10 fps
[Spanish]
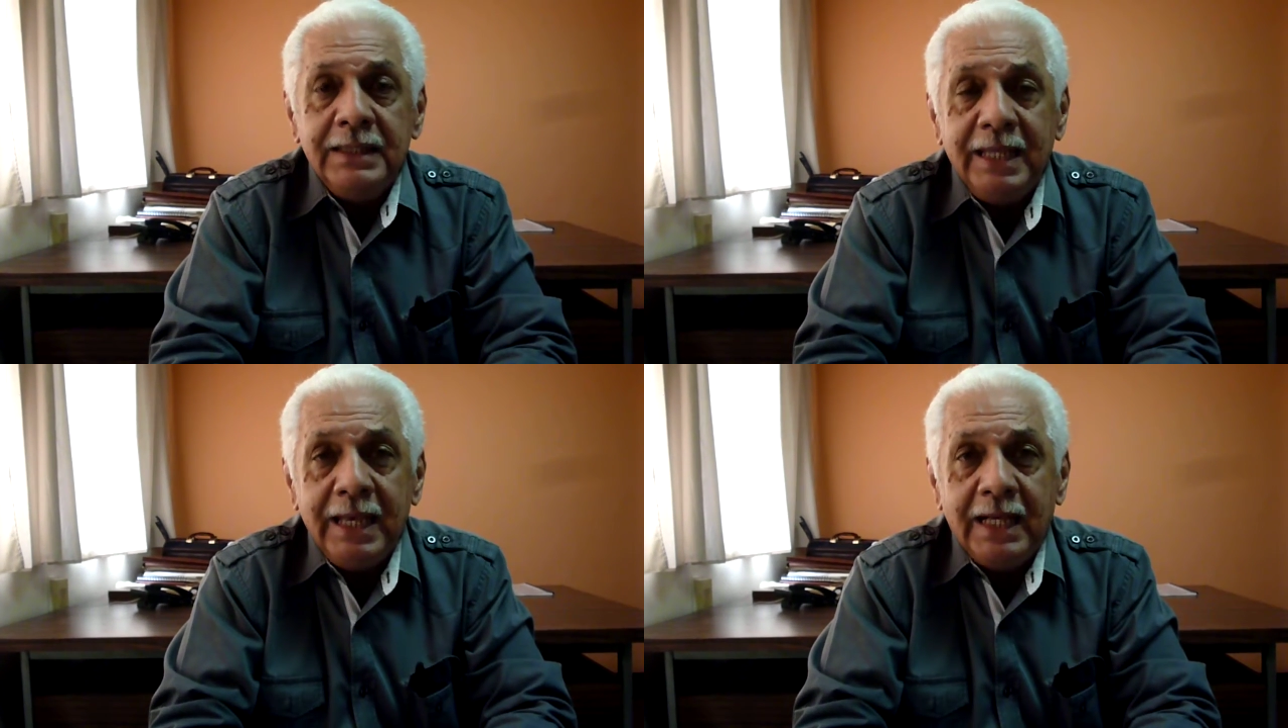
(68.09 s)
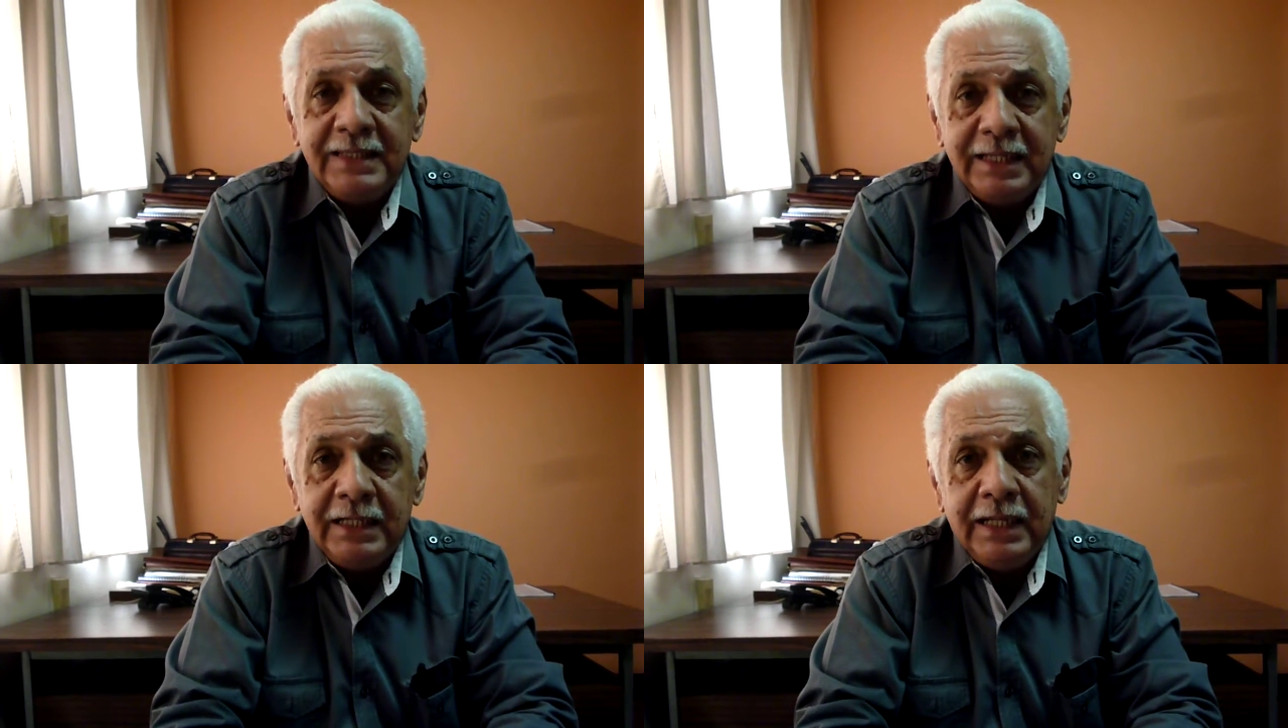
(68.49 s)
de
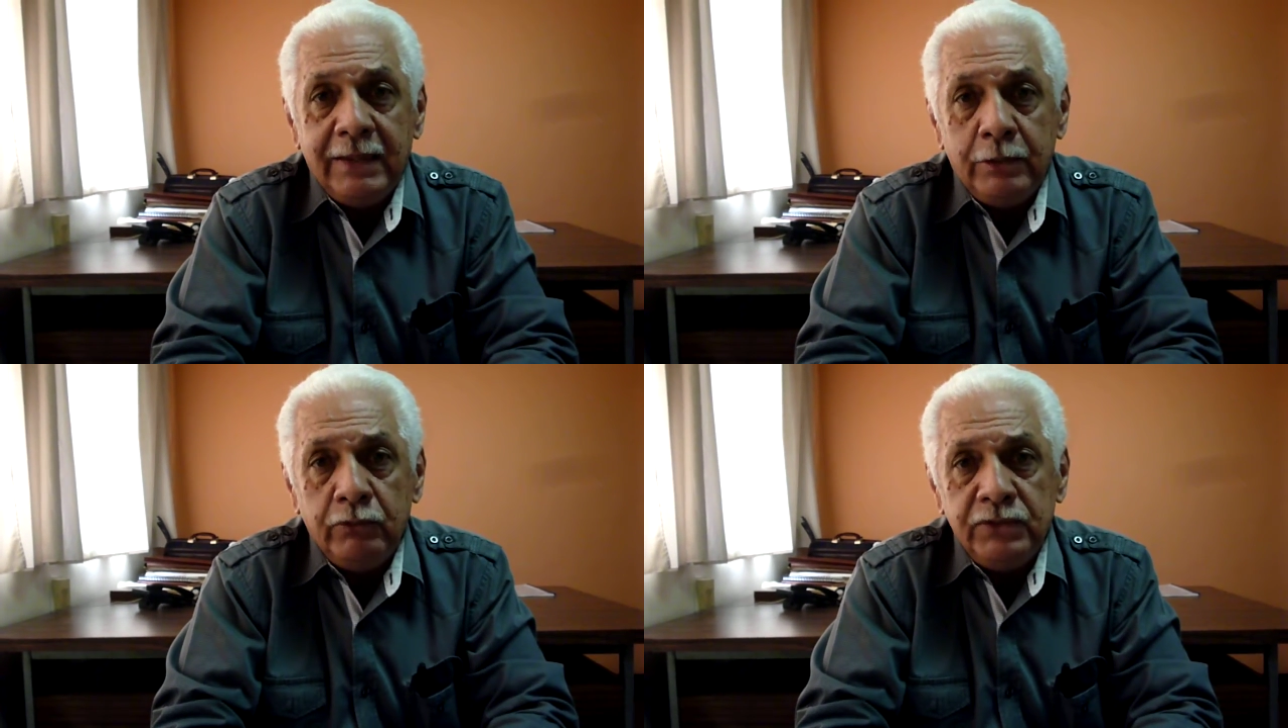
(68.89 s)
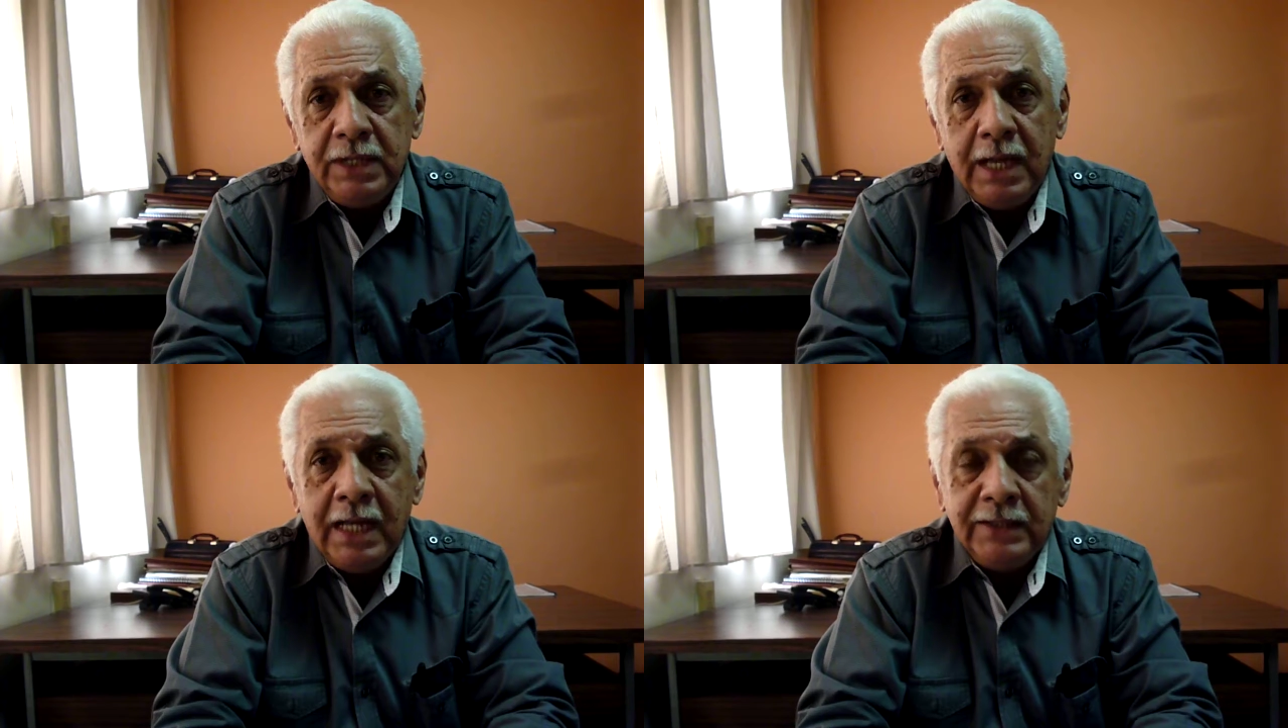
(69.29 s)
hacer la
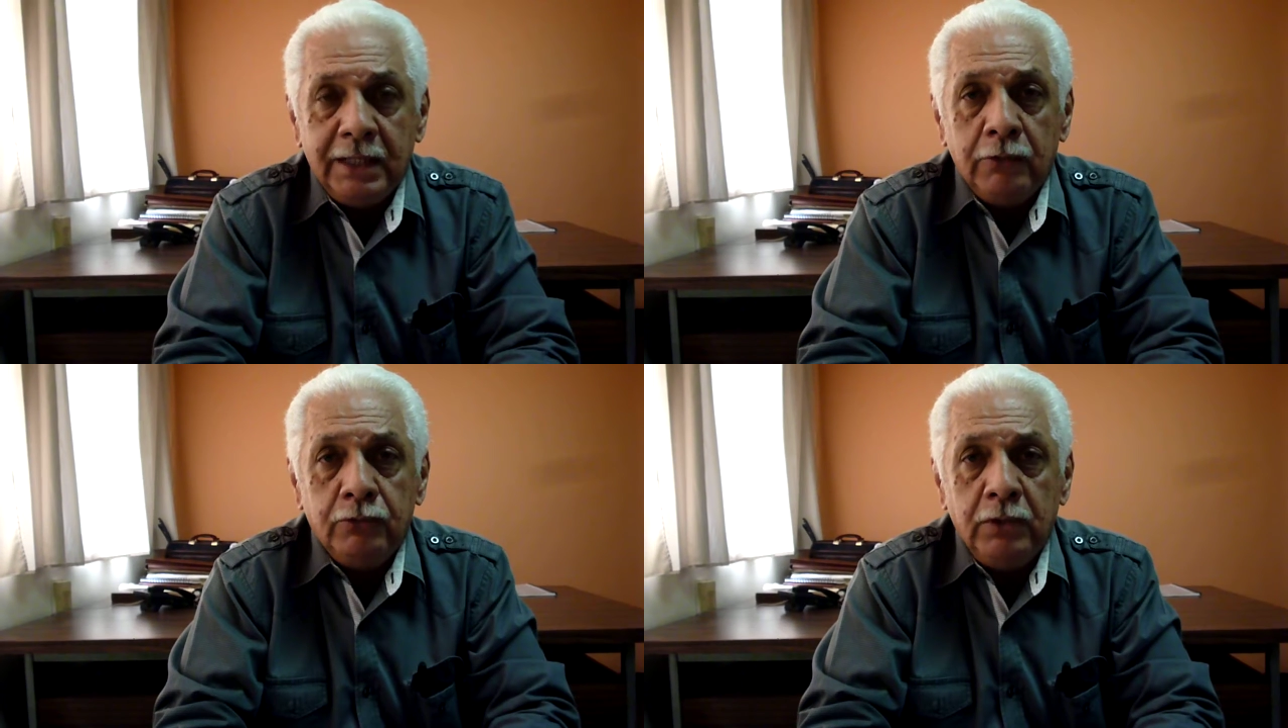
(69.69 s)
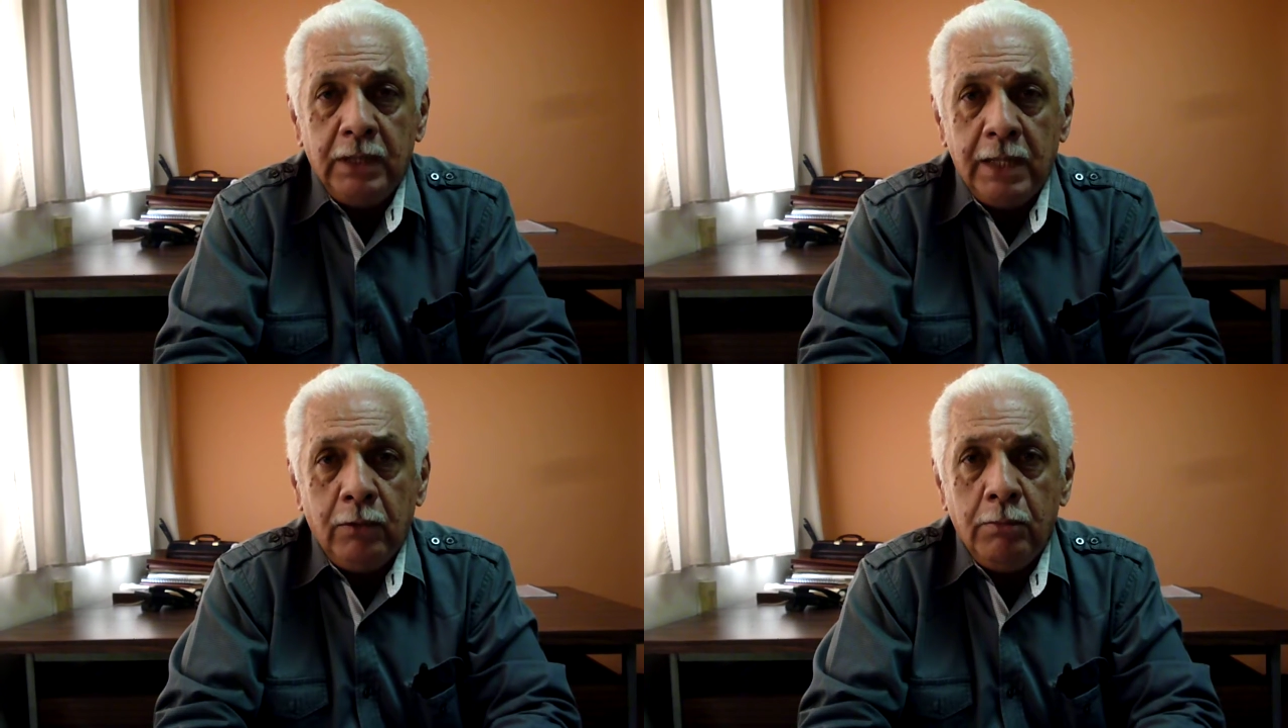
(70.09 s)
denuncia ante las
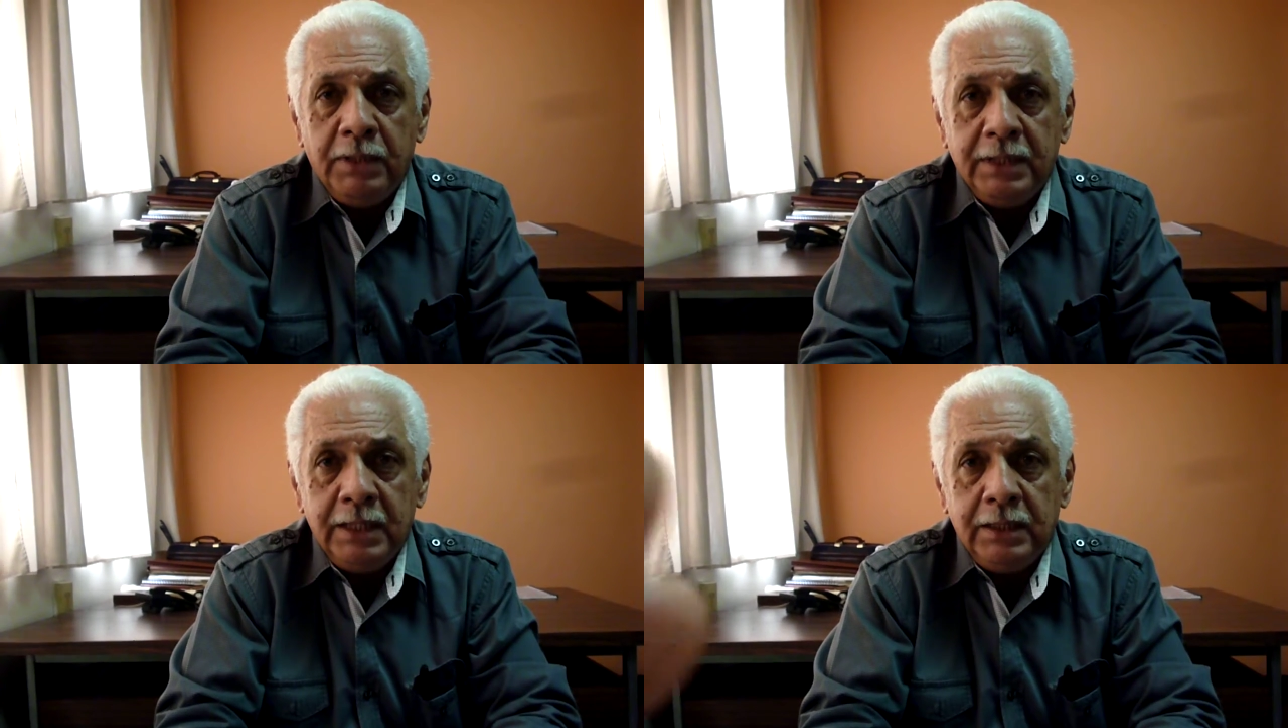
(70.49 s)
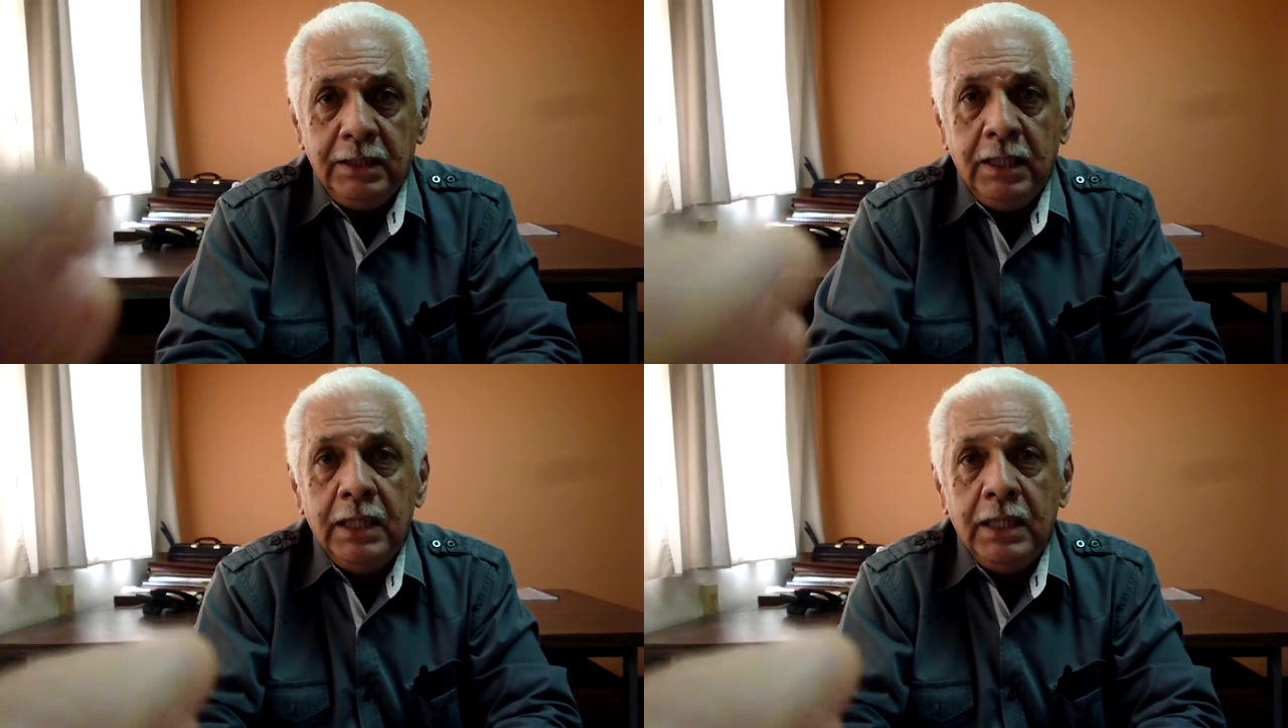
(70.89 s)
autoridades competentes,